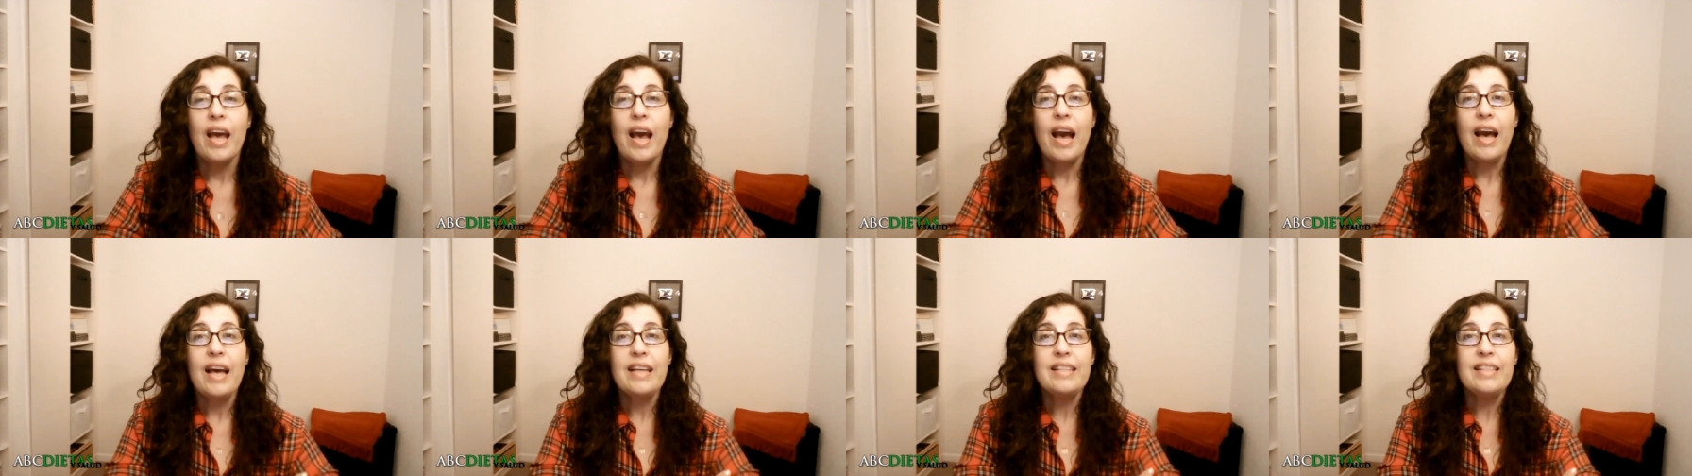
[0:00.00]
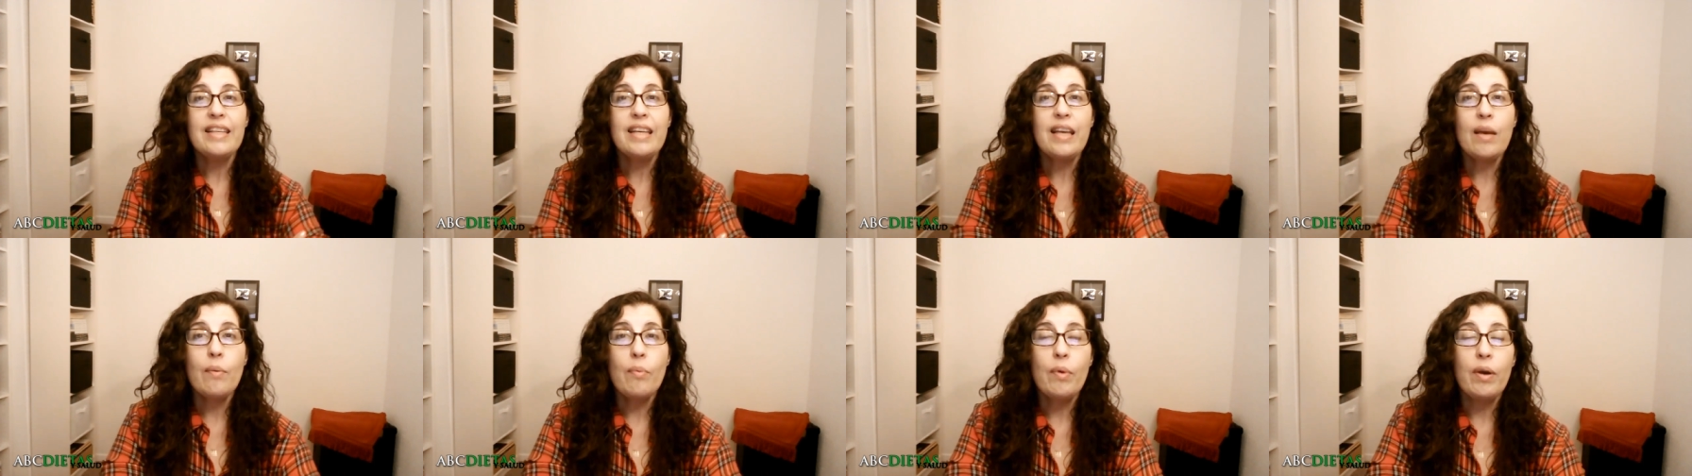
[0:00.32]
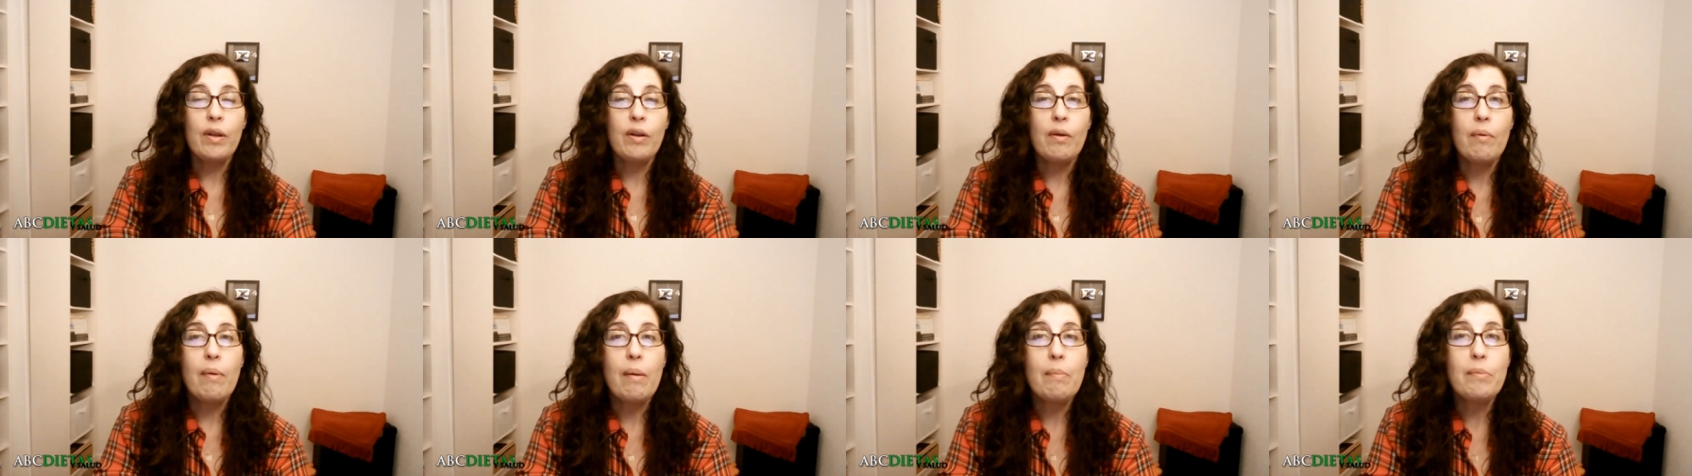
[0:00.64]
Así que
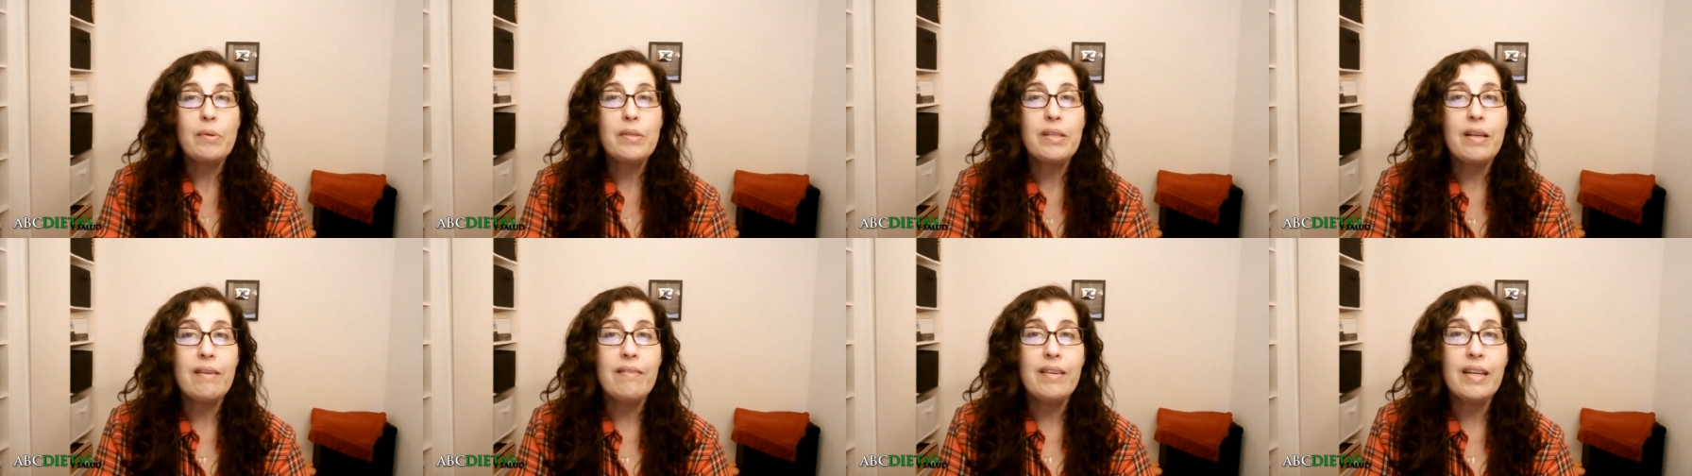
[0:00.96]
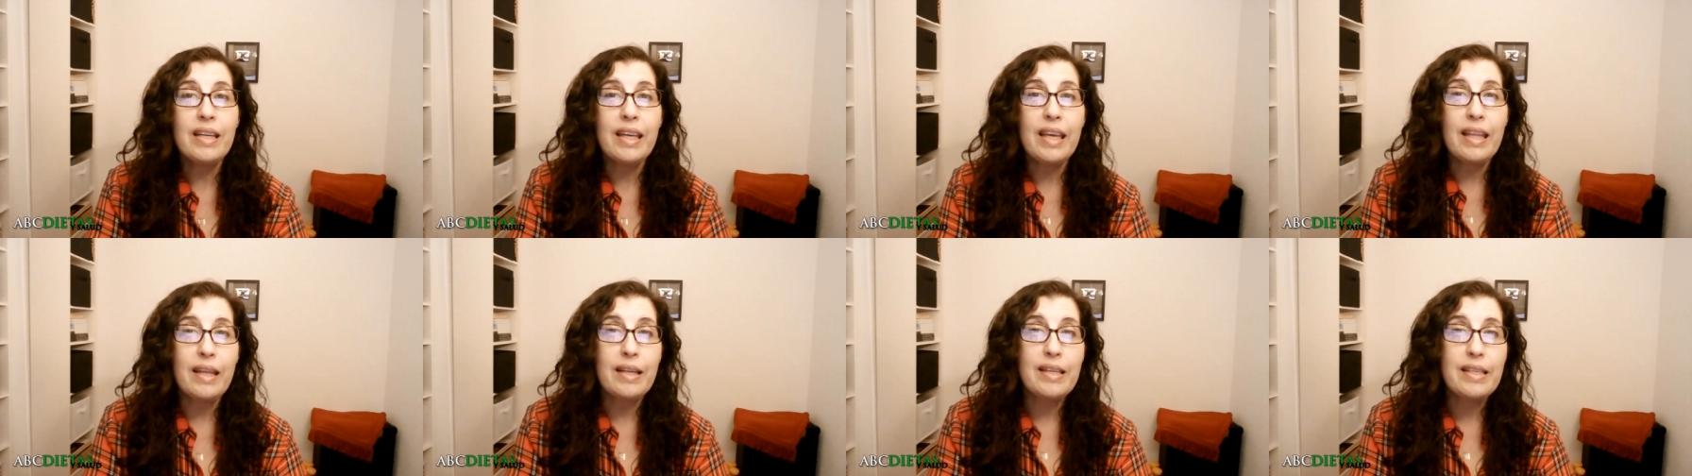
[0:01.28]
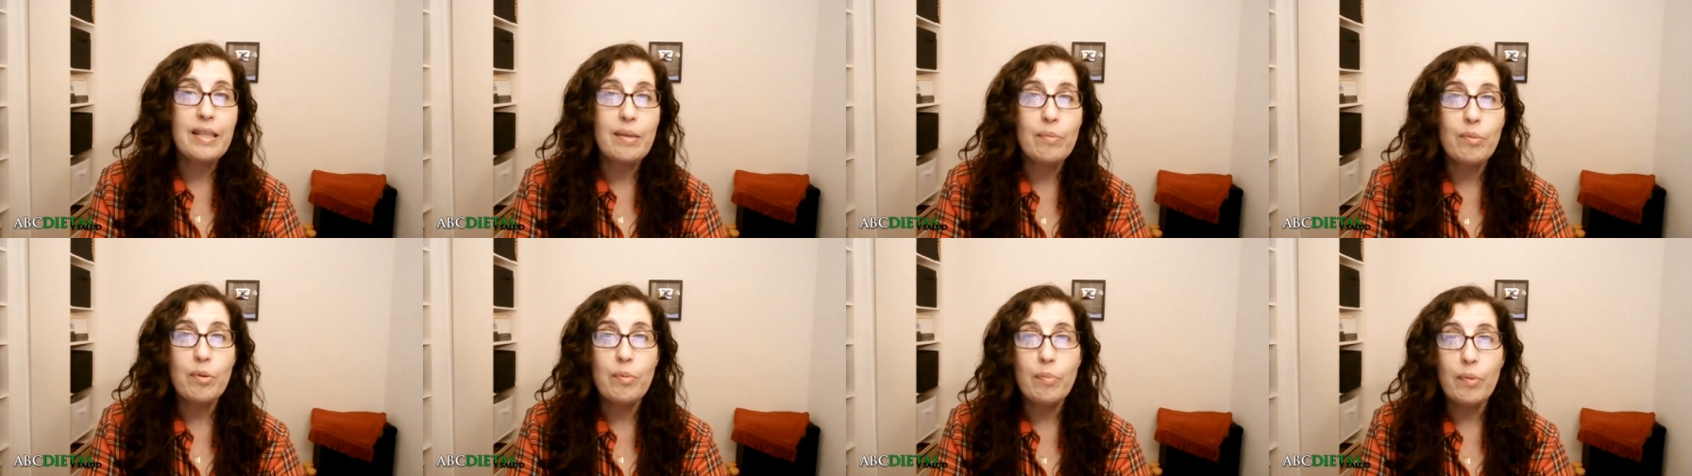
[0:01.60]
bueno, vamos a ver, quedan
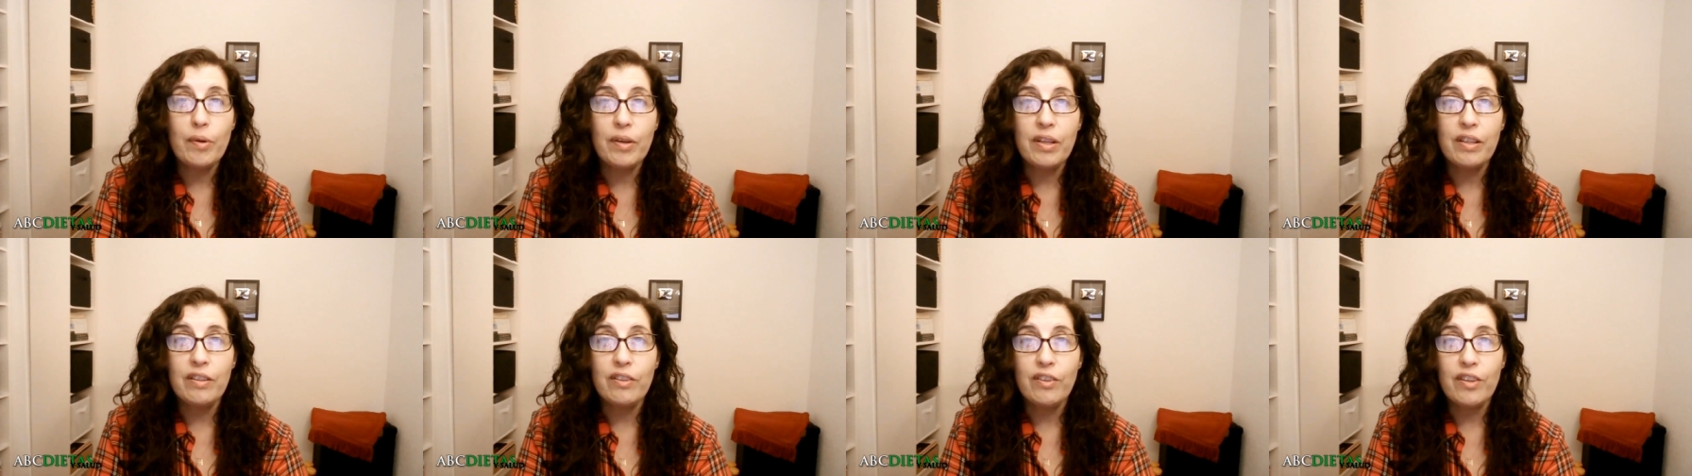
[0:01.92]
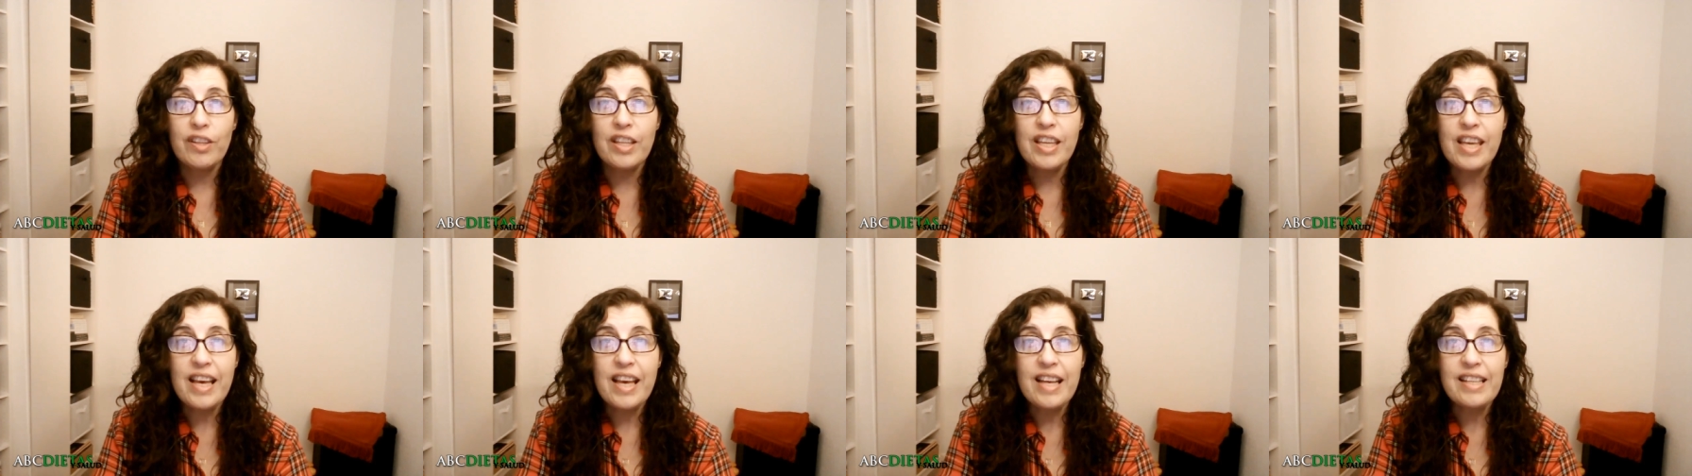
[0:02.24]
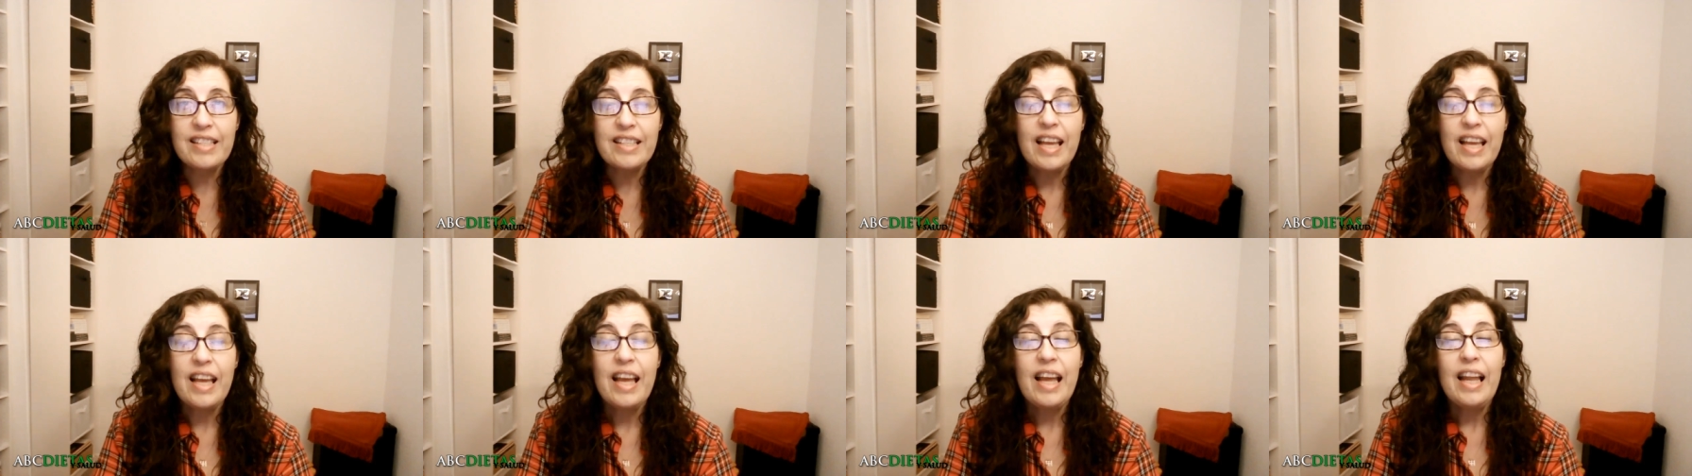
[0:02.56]
ya muy poquitos días.